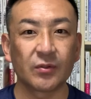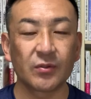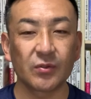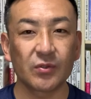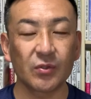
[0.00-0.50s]

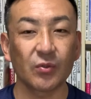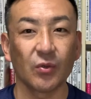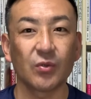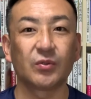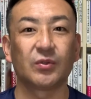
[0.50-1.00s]
ちょちょっと
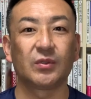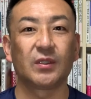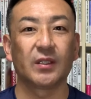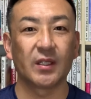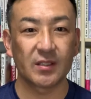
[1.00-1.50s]
多くっ
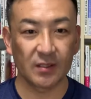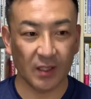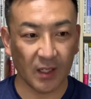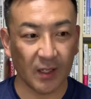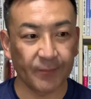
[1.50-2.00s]
てです
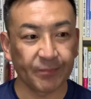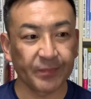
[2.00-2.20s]
ね